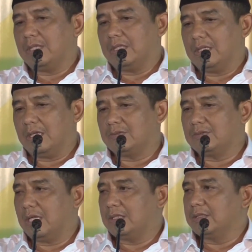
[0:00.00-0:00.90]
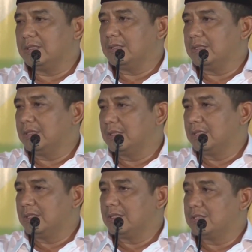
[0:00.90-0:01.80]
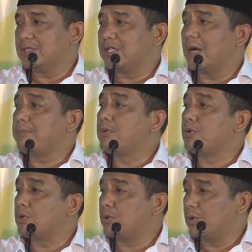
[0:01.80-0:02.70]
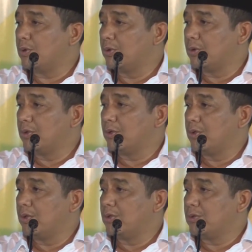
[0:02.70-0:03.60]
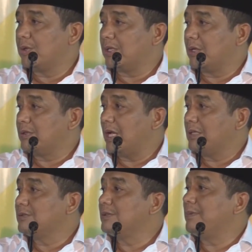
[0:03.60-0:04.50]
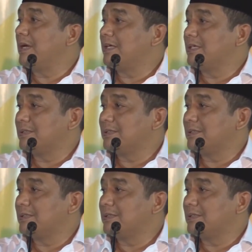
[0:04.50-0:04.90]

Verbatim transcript: Alhamdulillah kami berlima bisa bersilaturahmi ke rumah beliau, ujar Maulana Suparja.